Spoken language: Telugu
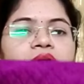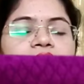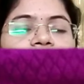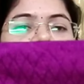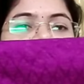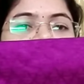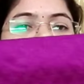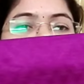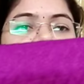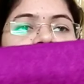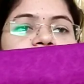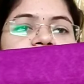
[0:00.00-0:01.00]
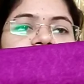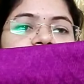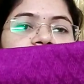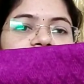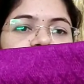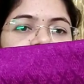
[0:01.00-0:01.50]
దీనికి స్లీవ్స్ వచ్చేసి
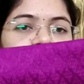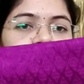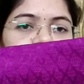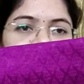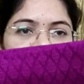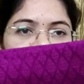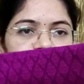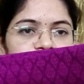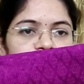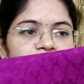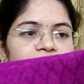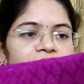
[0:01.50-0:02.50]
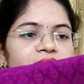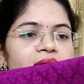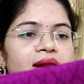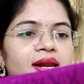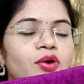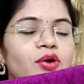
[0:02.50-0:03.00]
ఇలా త్రీ ఫోర్త్ స్లీవ్స్ వచ్చాయి
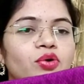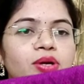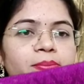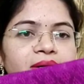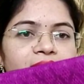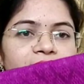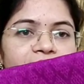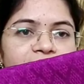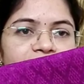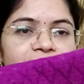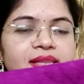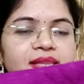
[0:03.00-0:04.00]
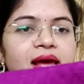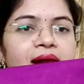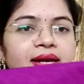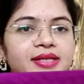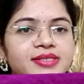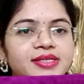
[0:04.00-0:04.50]
అలానే గోటపట్టి లేస్ అనేది
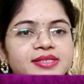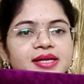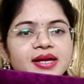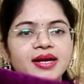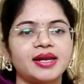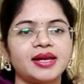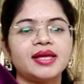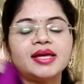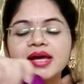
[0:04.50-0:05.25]
అటాచ్ చేశారండి